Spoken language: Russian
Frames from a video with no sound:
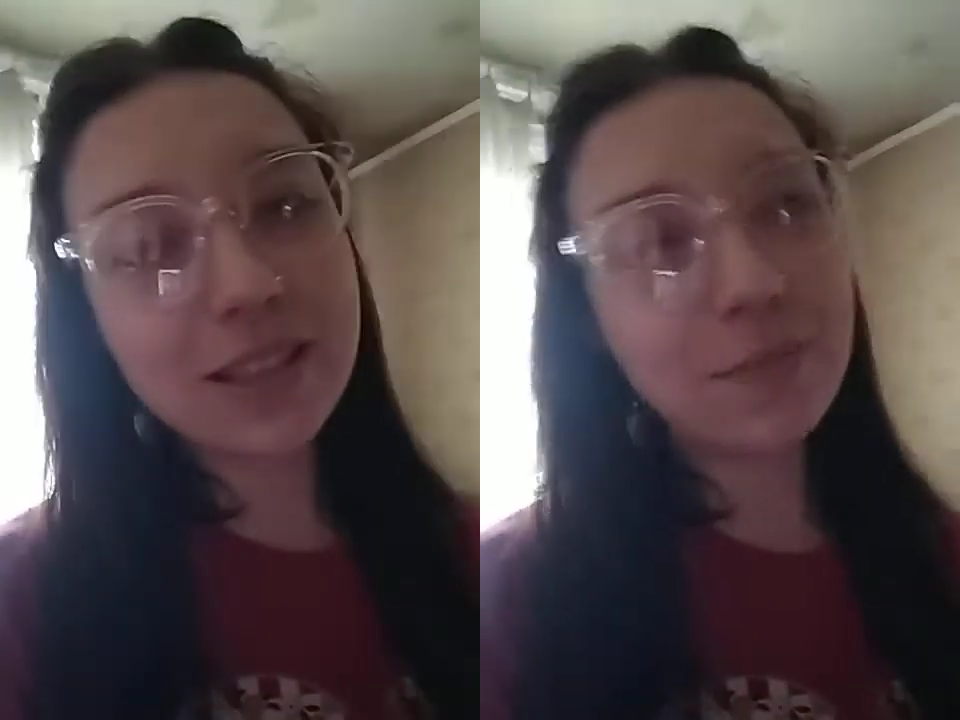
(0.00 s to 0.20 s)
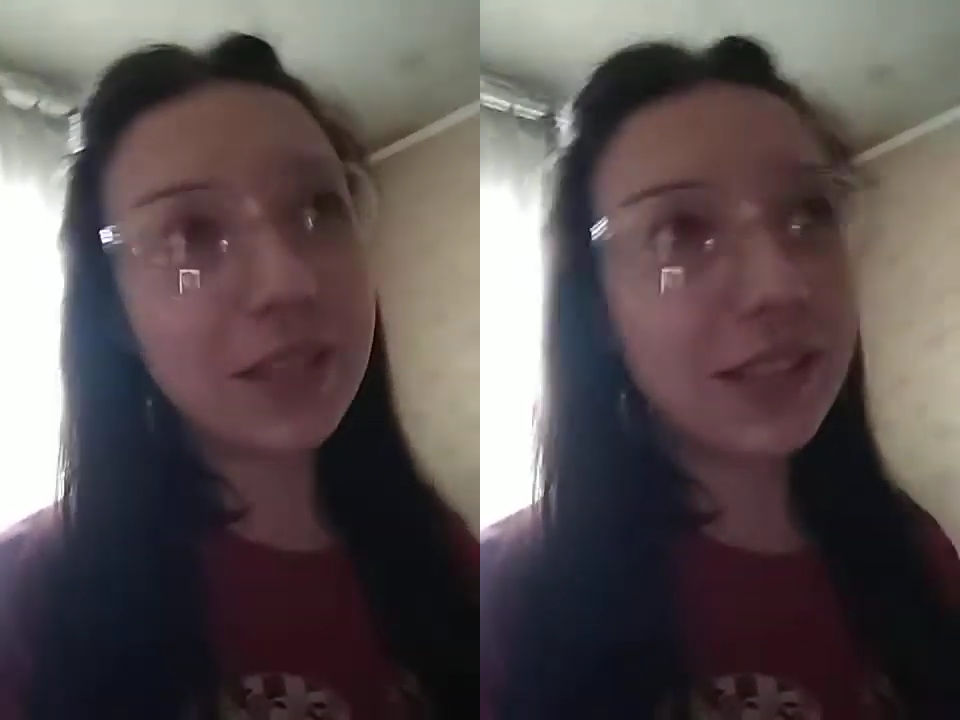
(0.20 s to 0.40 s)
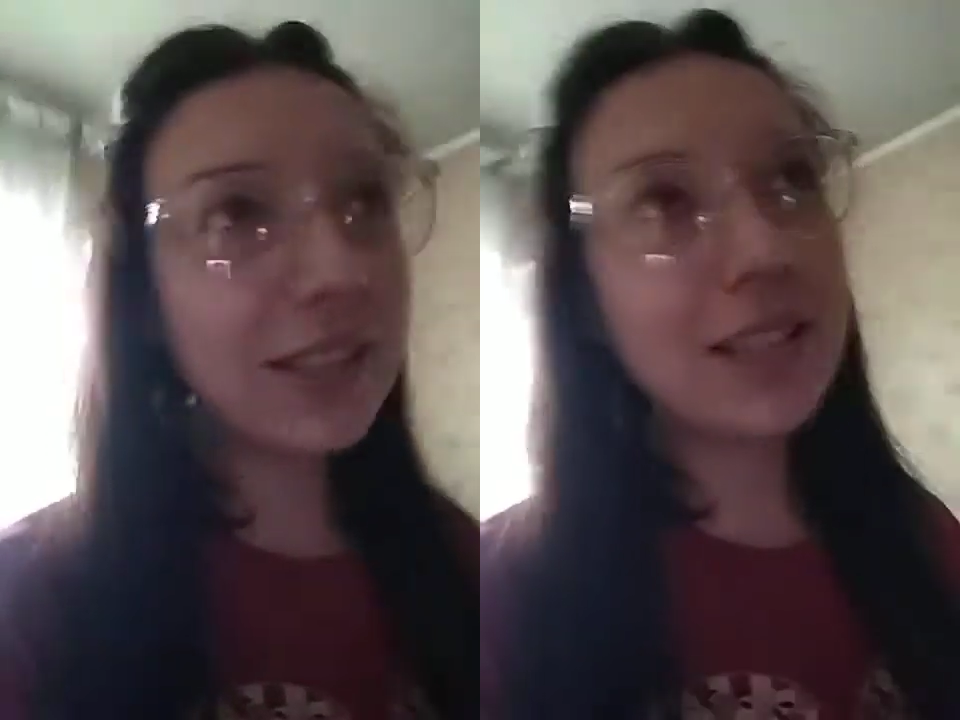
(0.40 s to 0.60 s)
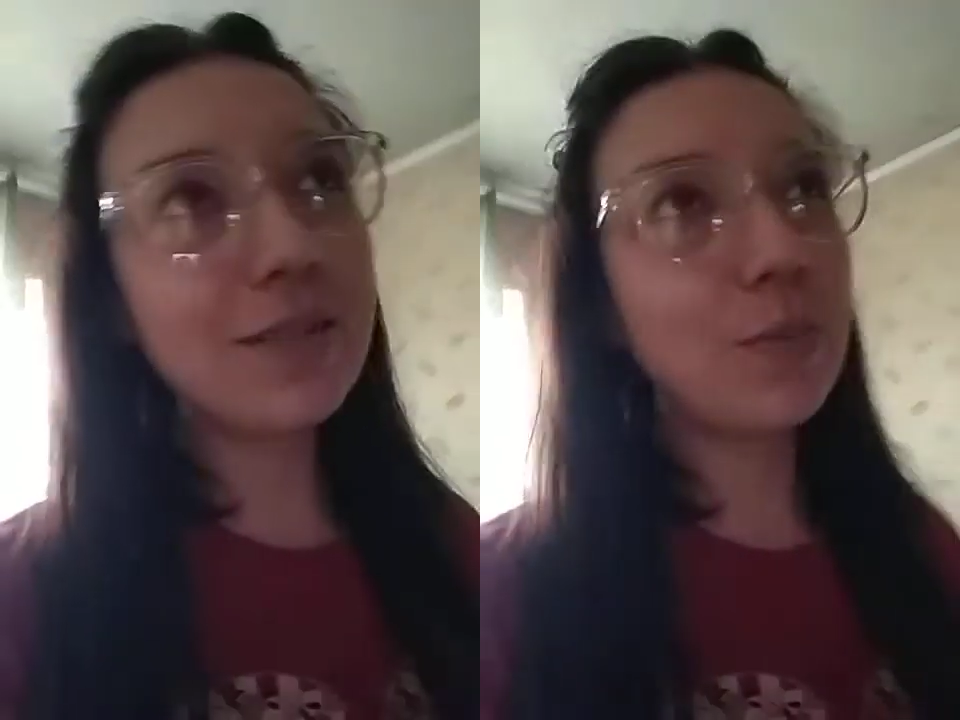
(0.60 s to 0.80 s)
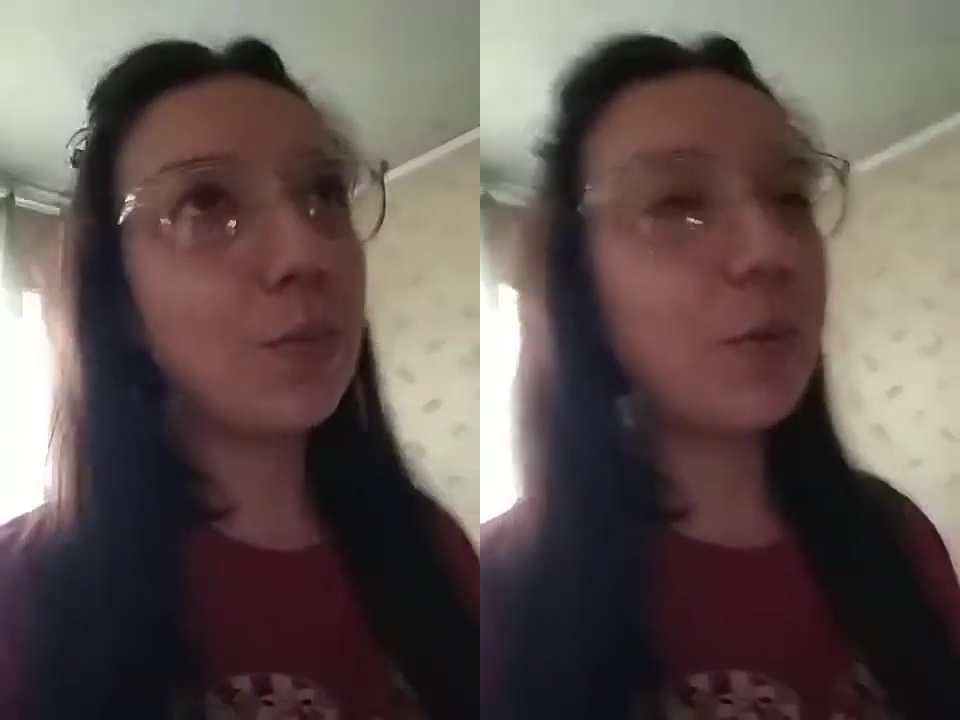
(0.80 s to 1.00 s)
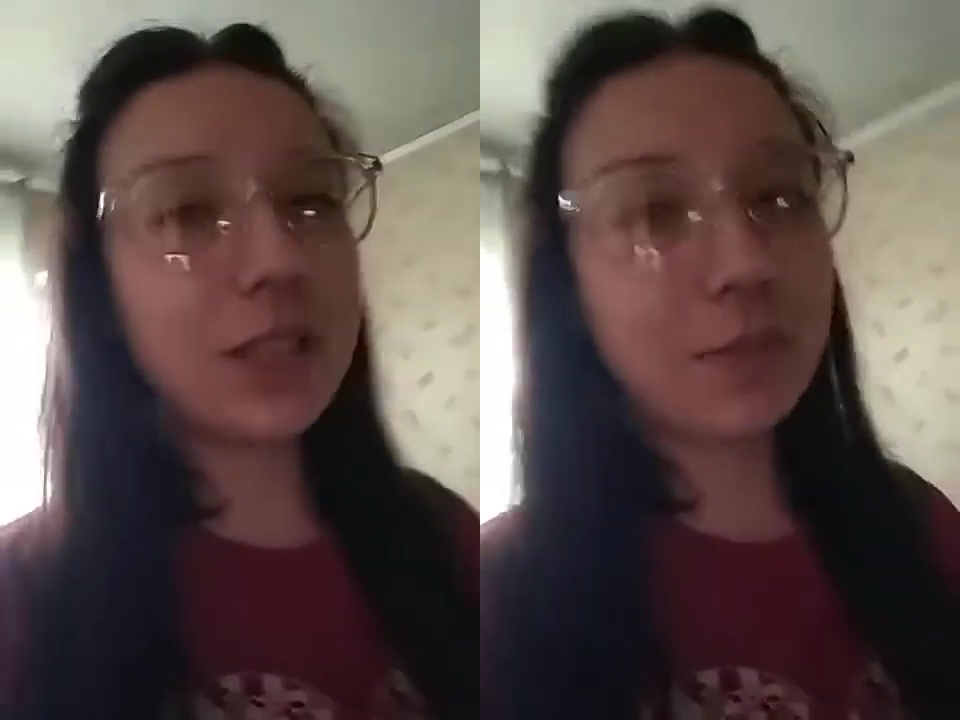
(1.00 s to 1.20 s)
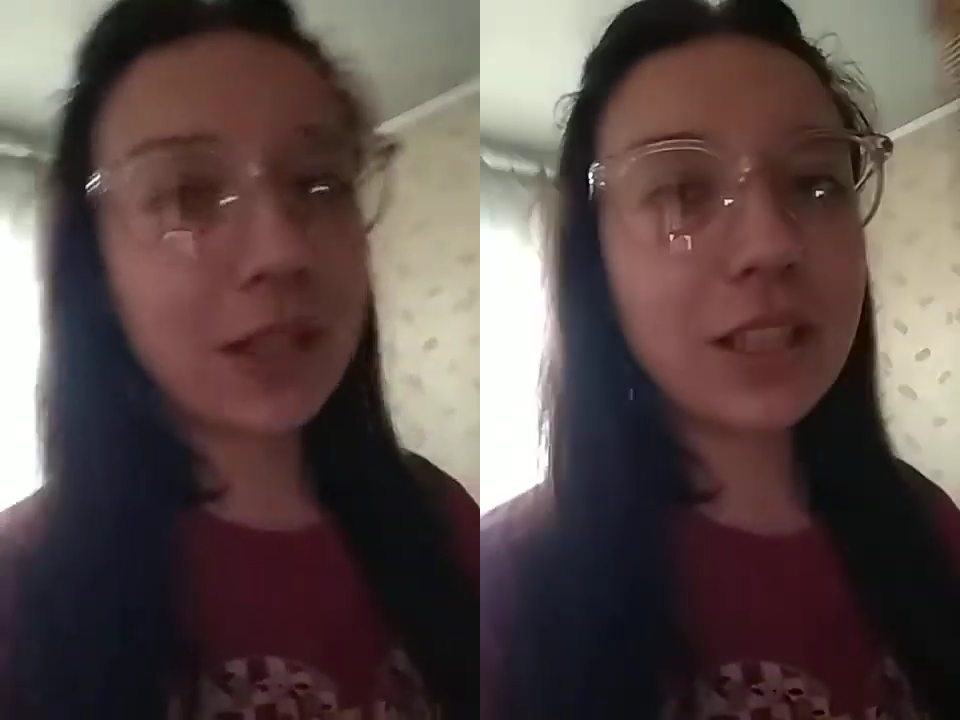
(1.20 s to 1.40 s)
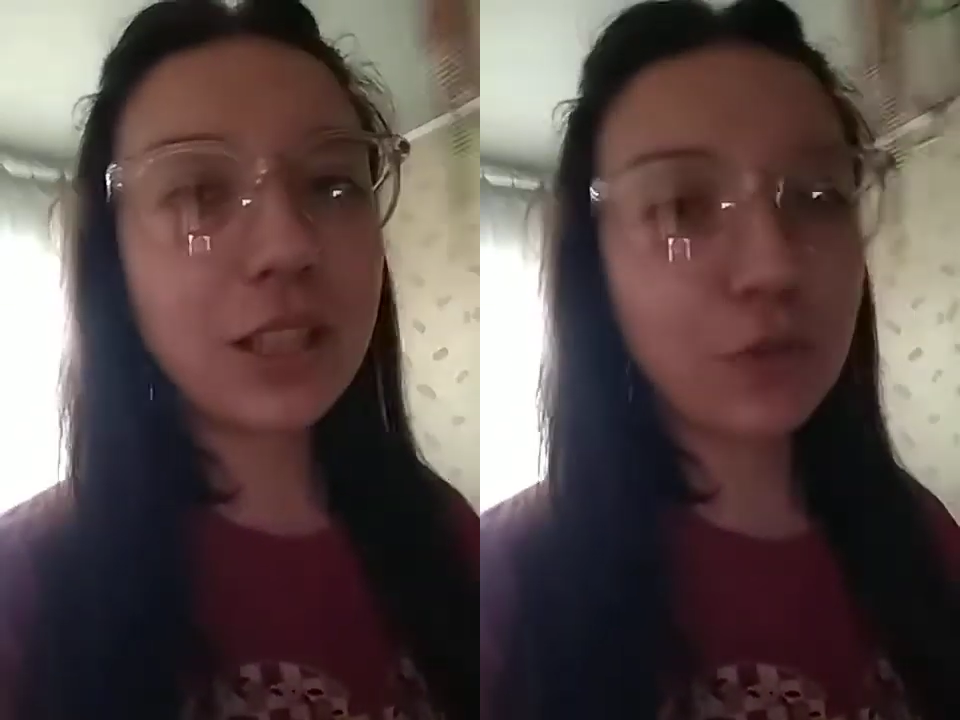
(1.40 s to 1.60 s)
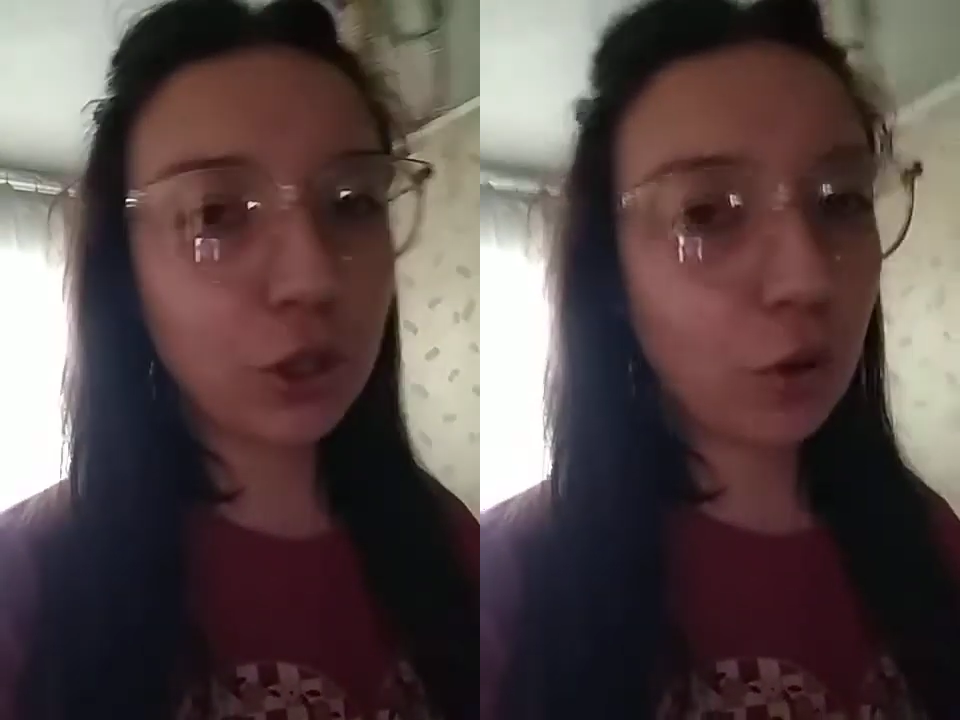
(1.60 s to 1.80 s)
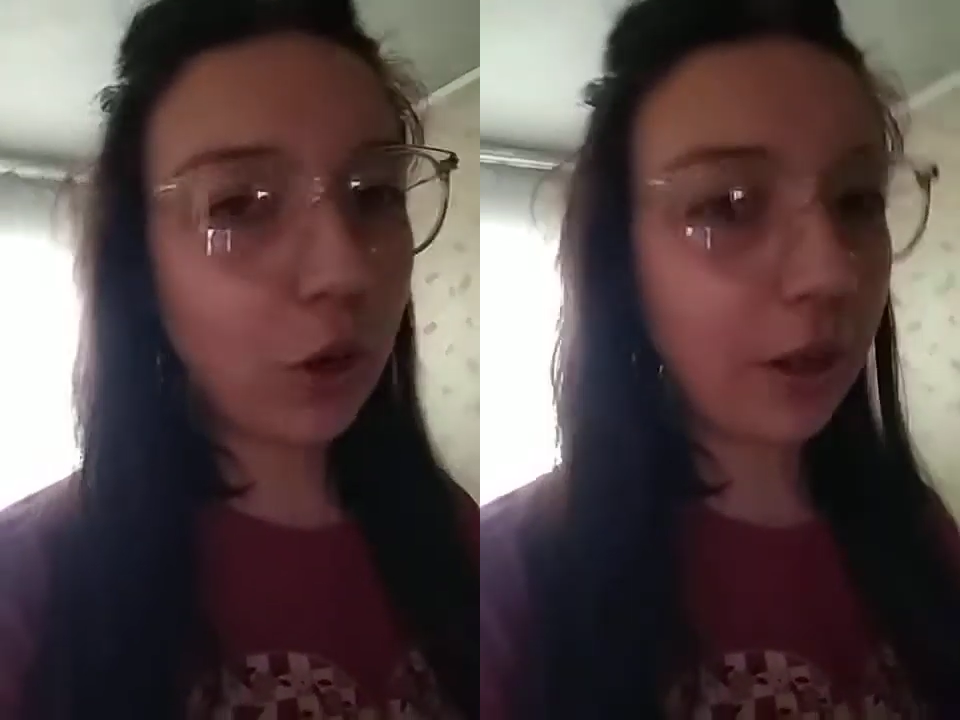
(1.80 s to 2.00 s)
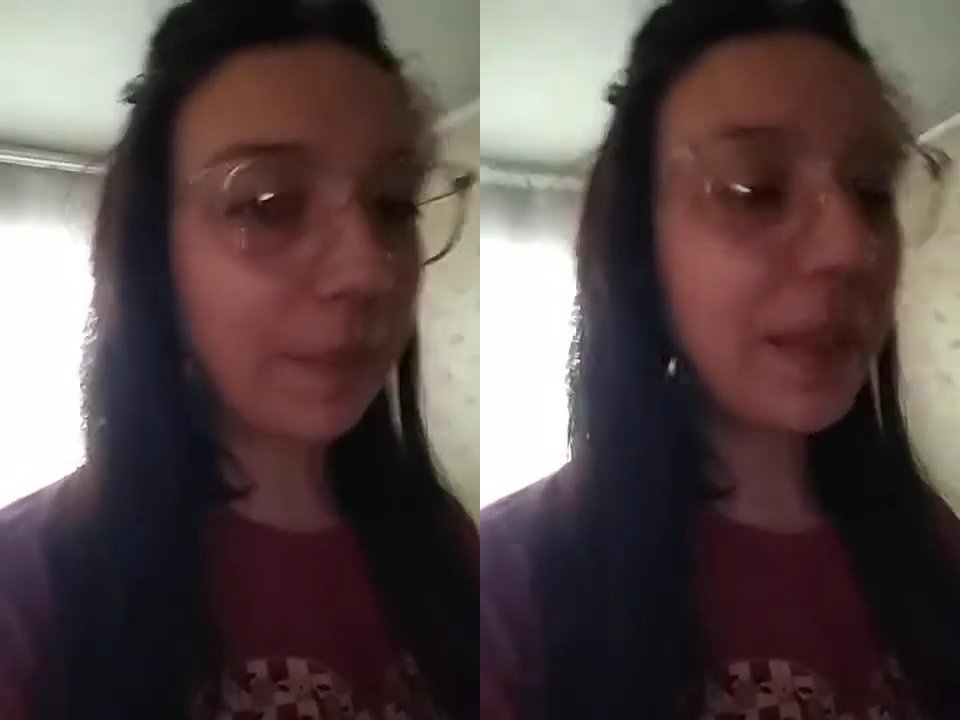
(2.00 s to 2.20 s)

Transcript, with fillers: репетиторство по математике в школе.